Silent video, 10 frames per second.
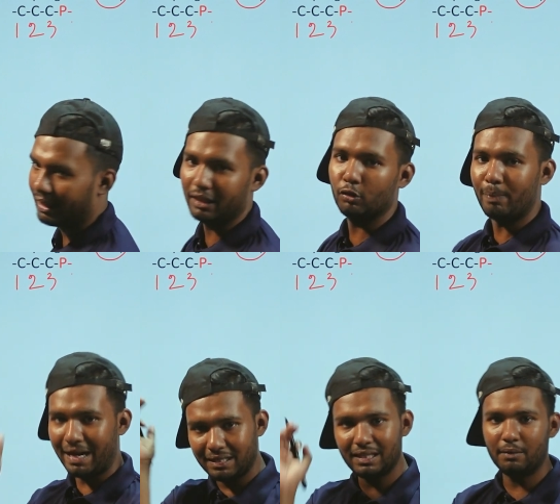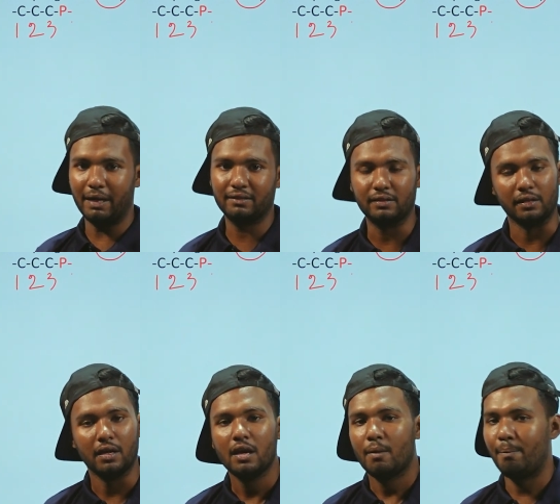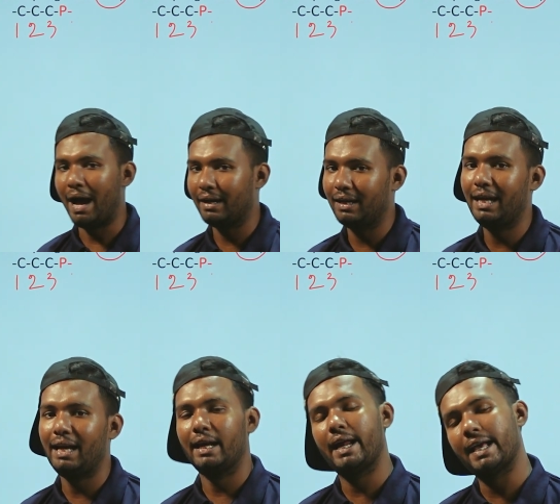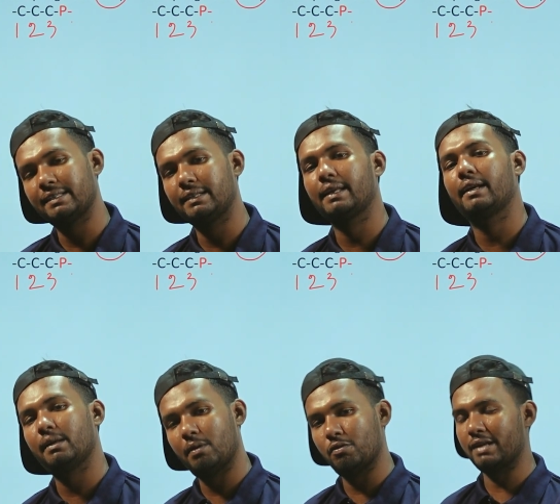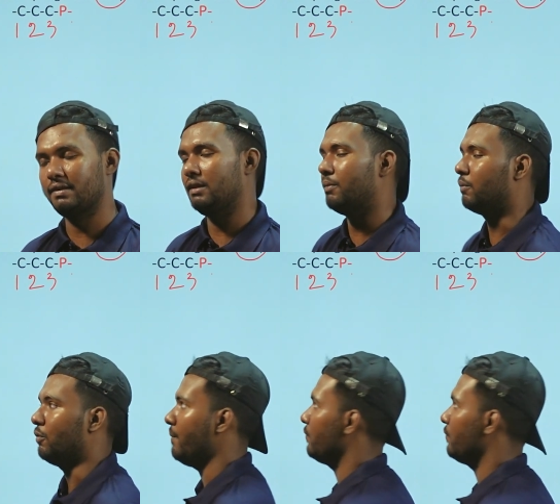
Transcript: এটা তো পানি দিয়েই ভাঙছি ভাঙলে অ্যাসিড থেকে কি পাবো অ্যাসিডই পাবো